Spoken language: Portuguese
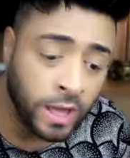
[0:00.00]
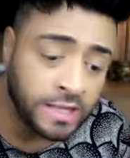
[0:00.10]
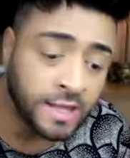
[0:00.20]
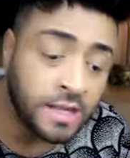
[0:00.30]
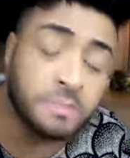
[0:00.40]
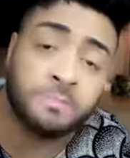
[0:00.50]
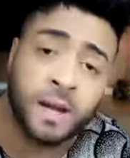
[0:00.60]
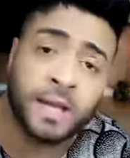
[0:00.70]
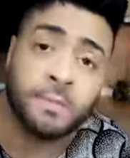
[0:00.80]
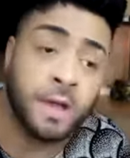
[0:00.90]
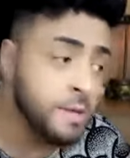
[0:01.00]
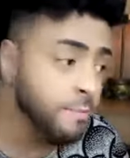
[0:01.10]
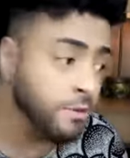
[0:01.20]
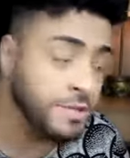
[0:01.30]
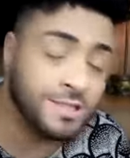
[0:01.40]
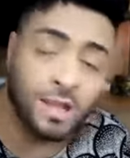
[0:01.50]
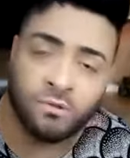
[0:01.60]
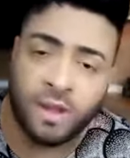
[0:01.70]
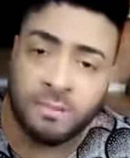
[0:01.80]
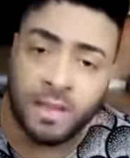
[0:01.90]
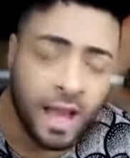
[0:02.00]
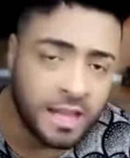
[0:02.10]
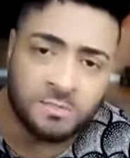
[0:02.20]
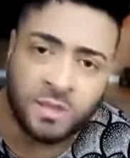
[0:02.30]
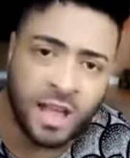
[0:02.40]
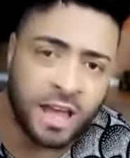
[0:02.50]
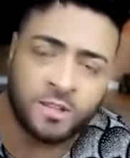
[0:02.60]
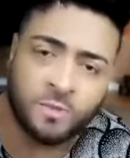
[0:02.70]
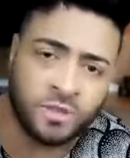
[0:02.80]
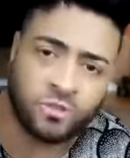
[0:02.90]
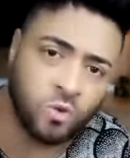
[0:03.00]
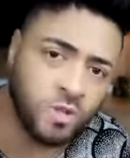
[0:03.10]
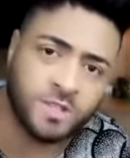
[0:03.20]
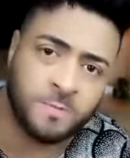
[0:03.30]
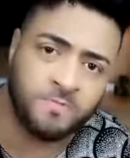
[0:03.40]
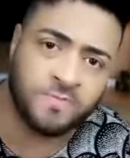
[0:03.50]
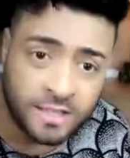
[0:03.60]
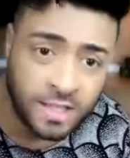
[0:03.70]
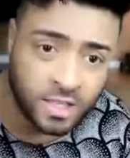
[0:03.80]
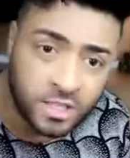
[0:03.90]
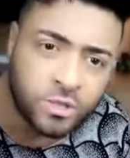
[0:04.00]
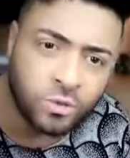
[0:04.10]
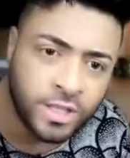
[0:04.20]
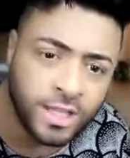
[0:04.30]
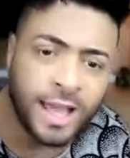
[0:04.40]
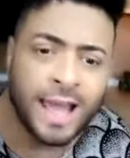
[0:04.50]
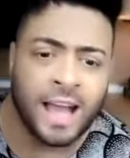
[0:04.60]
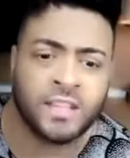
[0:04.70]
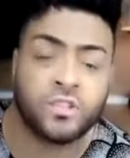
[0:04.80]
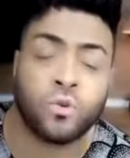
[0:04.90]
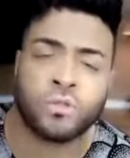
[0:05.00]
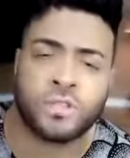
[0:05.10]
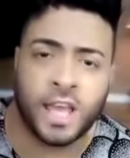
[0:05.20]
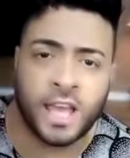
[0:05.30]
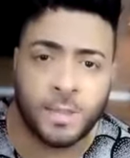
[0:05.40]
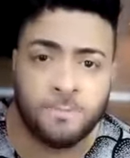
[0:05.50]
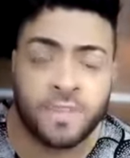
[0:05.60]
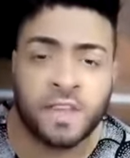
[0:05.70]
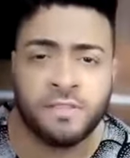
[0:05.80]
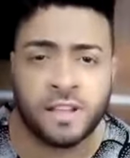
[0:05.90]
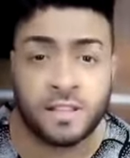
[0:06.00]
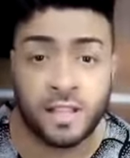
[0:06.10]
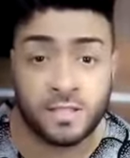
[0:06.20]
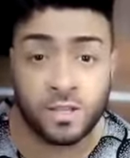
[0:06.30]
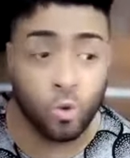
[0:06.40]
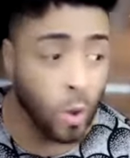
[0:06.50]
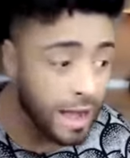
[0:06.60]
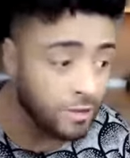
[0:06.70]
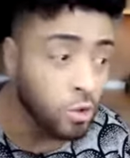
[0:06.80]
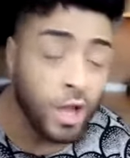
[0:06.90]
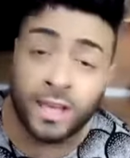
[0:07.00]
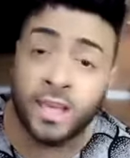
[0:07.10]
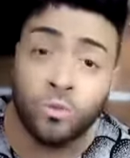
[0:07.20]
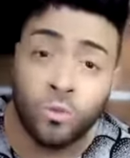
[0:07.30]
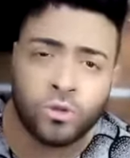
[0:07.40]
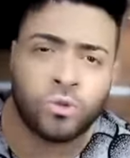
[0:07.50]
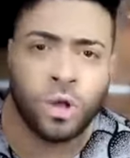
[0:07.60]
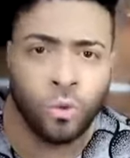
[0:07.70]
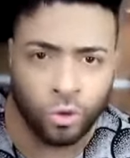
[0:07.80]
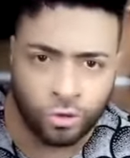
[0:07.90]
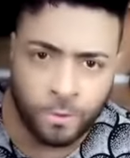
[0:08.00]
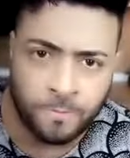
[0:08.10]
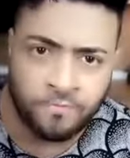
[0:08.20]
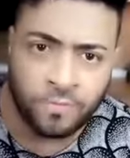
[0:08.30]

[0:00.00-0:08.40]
Essa campanha pode salvar milhares e milhares de pessoas. Se a gente se unir, a gente consegue reverter esse quadro e um ajudar o outro.